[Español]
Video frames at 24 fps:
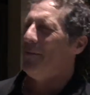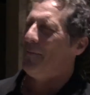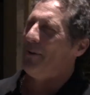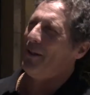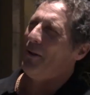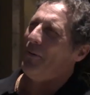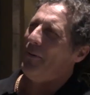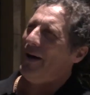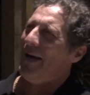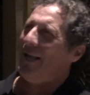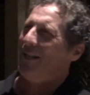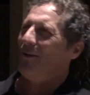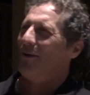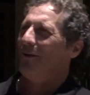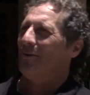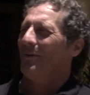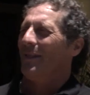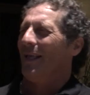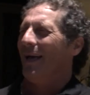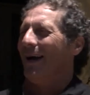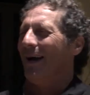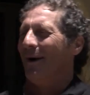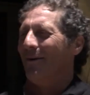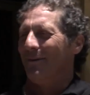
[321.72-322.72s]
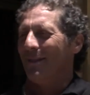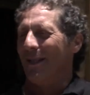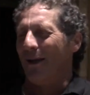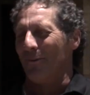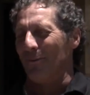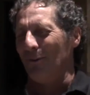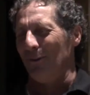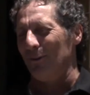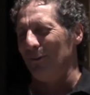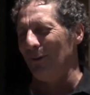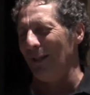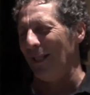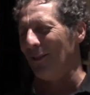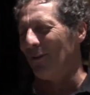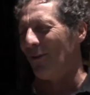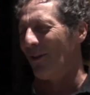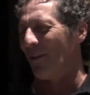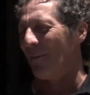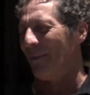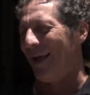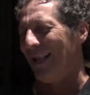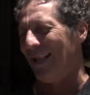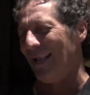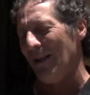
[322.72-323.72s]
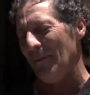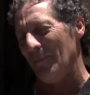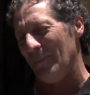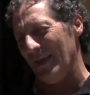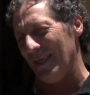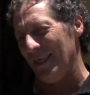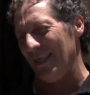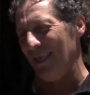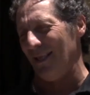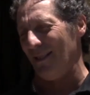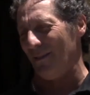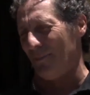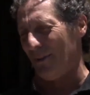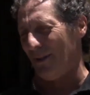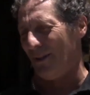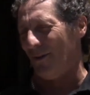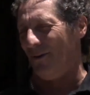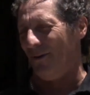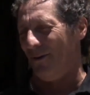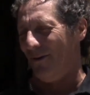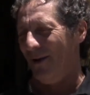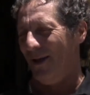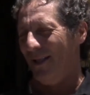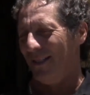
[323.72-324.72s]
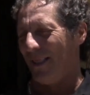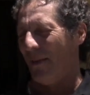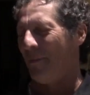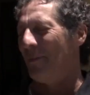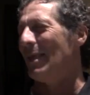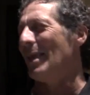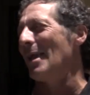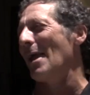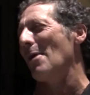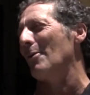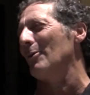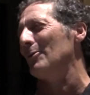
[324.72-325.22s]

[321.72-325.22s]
Pero bueno, es una, cultura normal el pedir, pero también hay que